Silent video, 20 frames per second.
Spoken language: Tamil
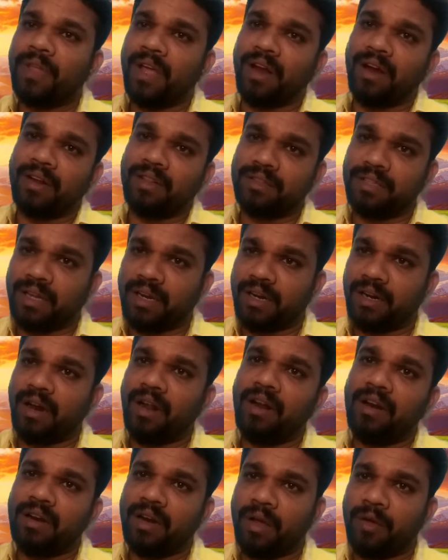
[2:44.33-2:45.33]
அடுத்த
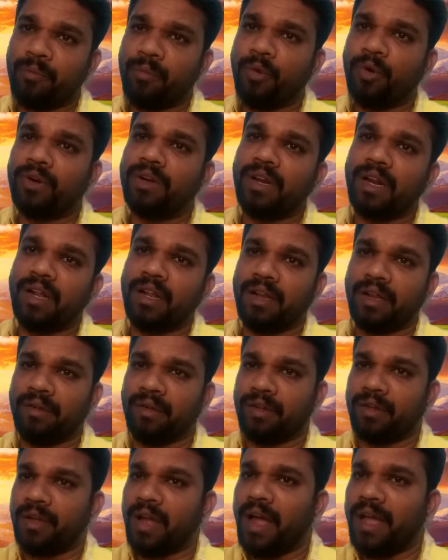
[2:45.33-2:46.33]
நாள் நான் பொருட்களை
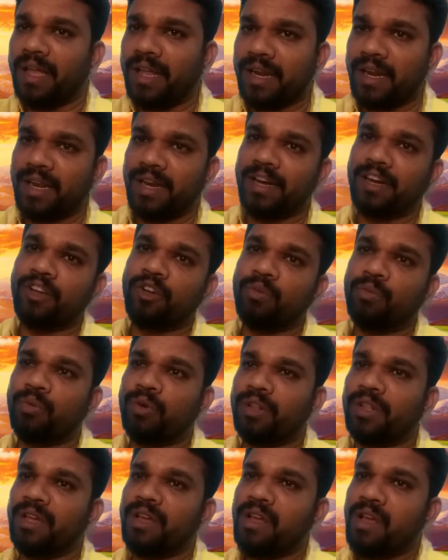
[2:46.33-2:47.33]
காய்கறிகளை
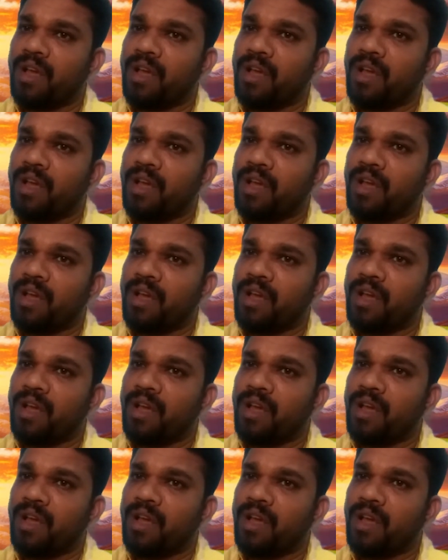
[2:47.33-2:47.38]
எடுக்கும்போது